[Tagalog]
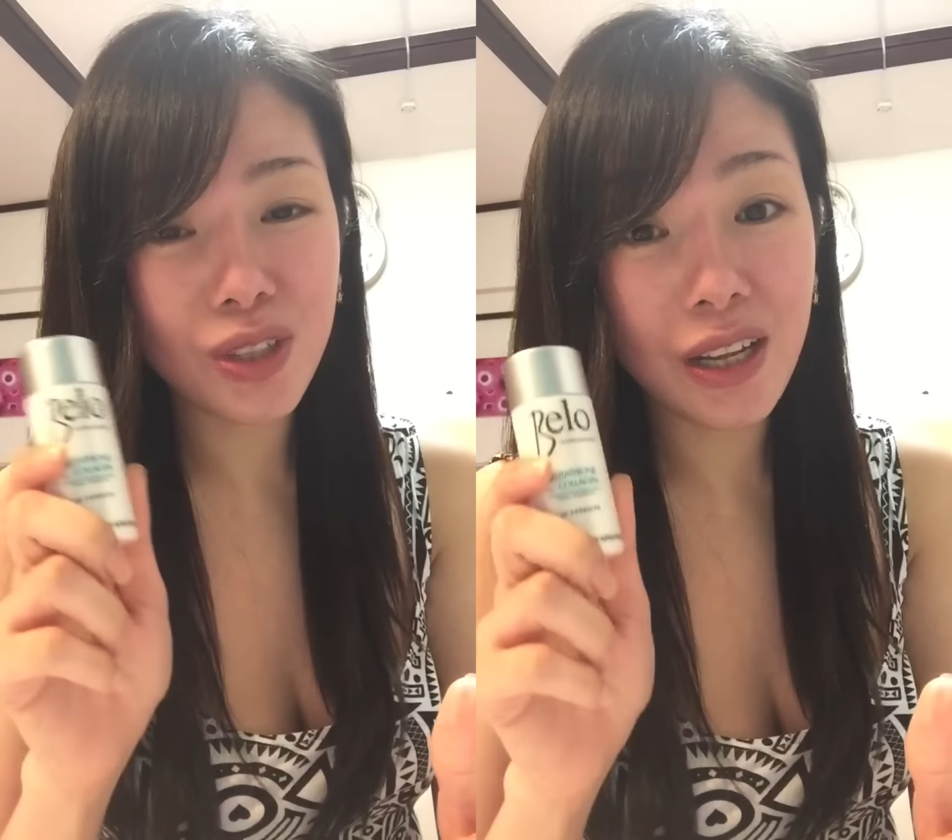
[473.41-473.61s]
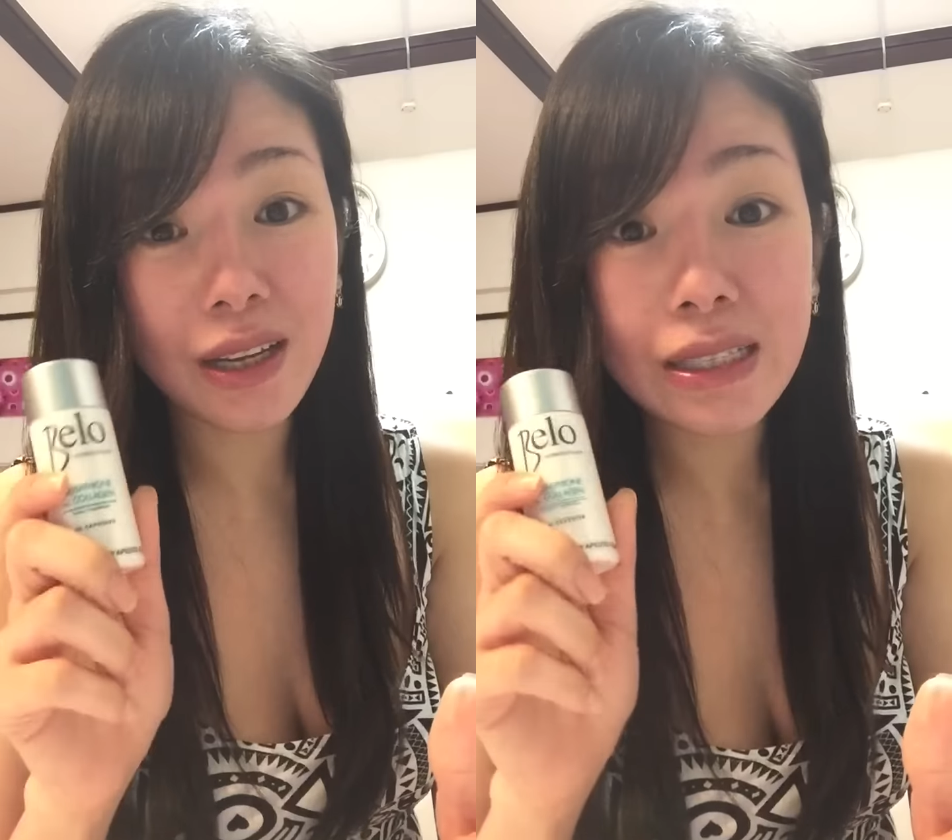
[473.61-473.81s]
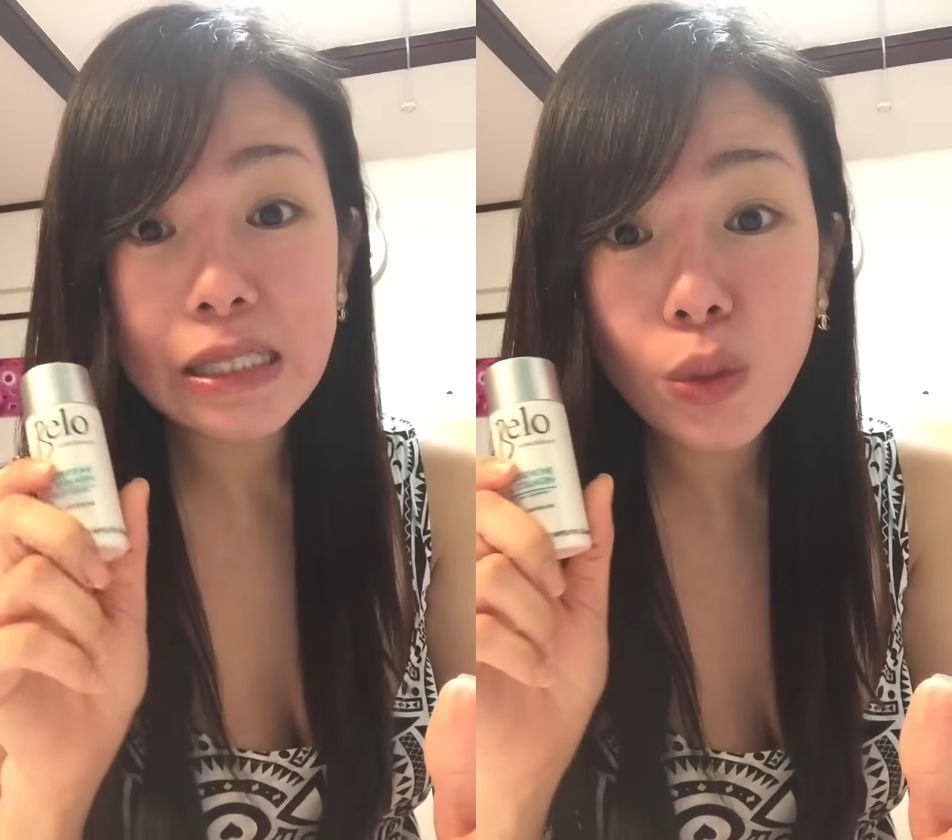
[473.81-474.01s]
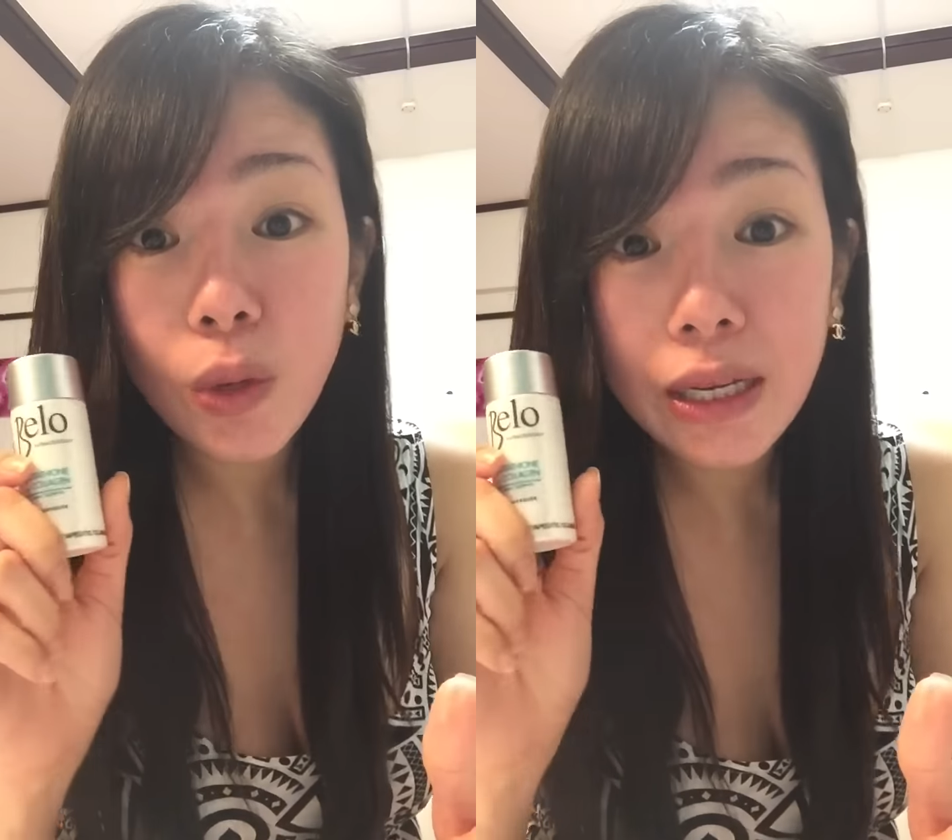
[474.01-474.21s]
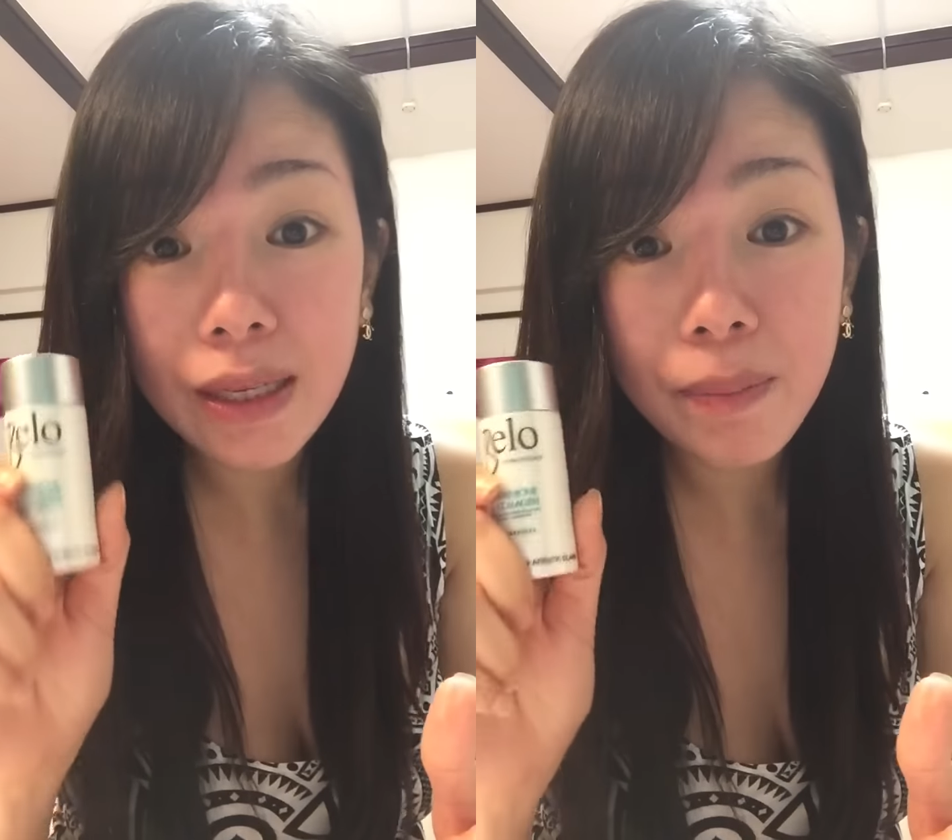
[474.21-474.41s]
ko talaga kasi
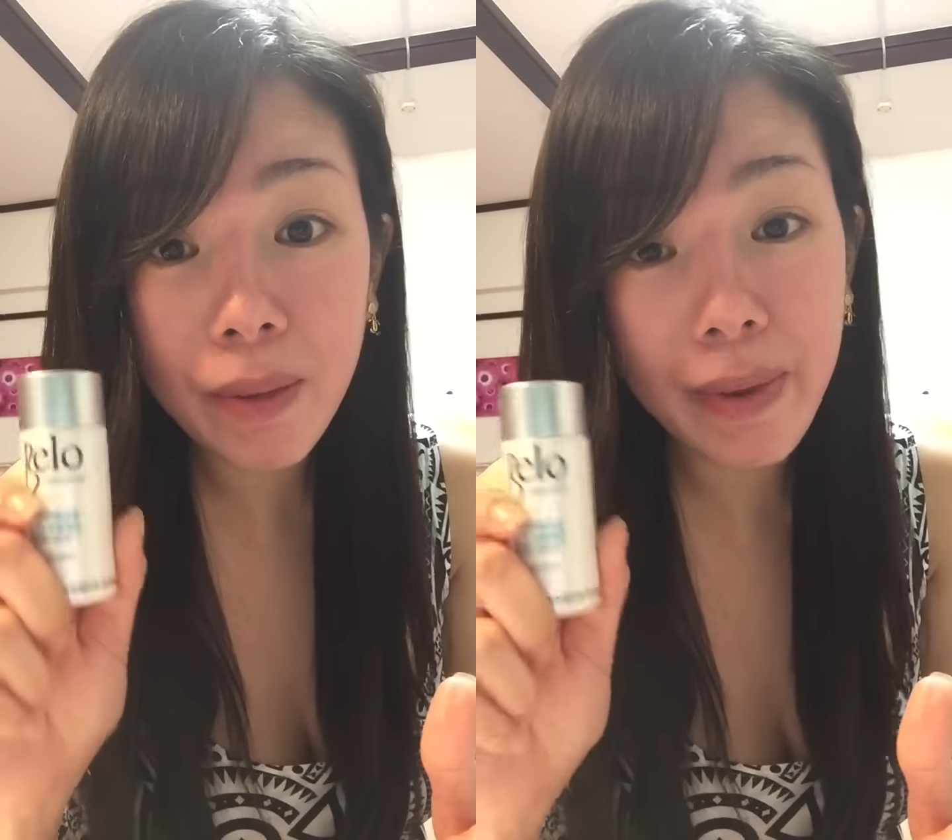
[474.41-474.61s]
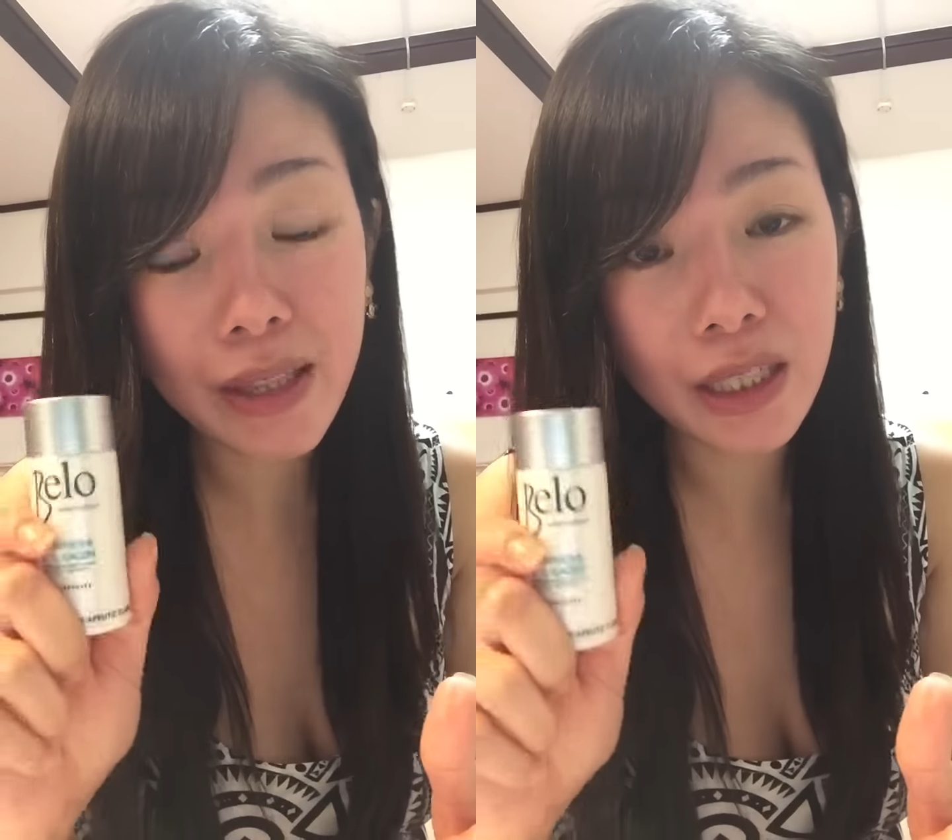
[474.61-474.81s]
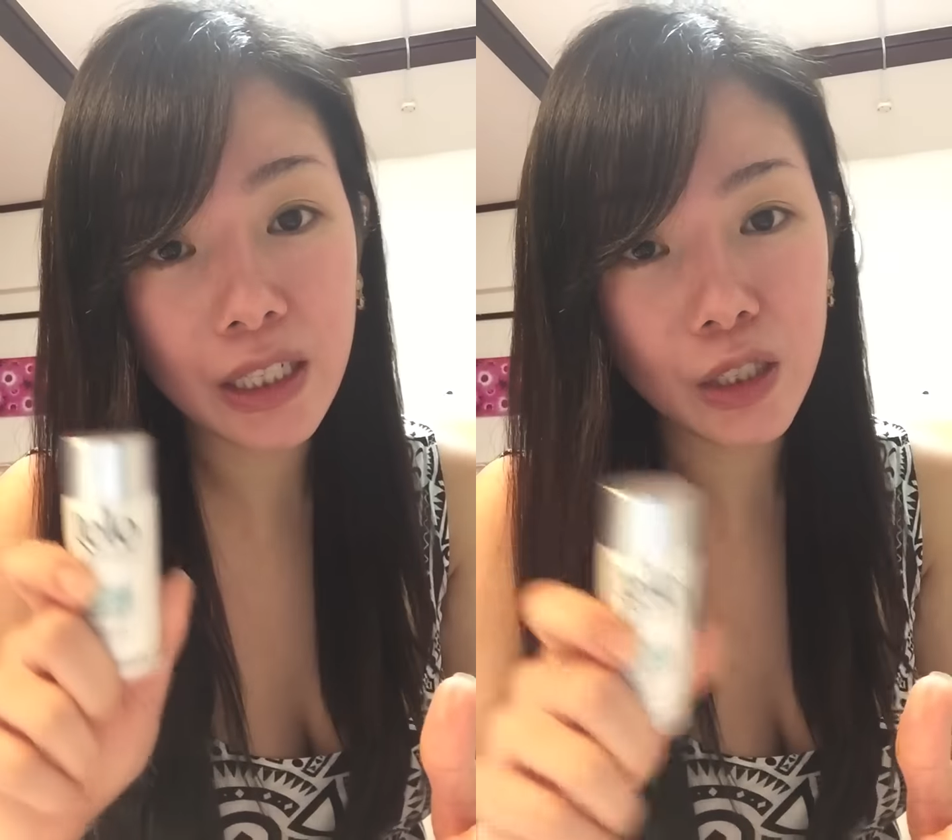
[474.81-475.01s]
walang nagbebenta